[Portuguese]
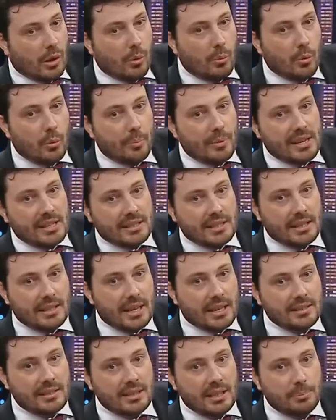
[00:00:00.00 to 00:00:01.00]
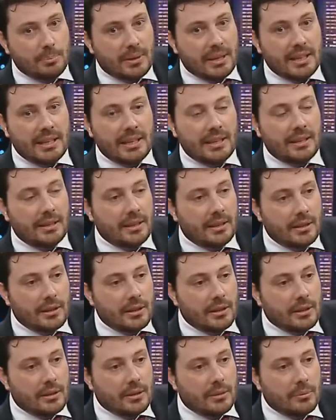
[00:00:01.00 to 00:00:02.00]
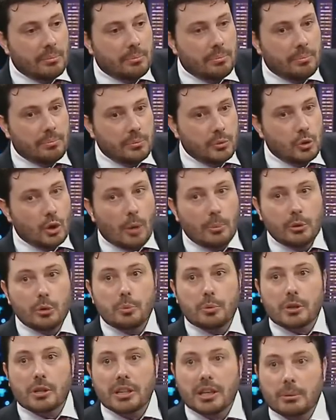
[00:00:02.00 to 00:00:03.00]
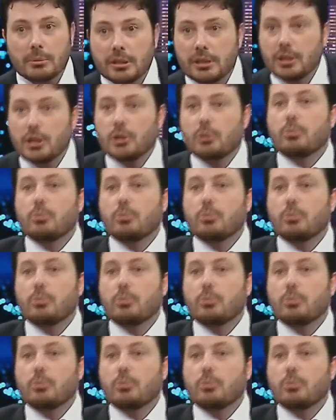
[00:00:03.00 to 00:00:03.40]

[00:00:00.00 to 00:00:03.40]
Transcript: como presidente da CIPA e some do programa.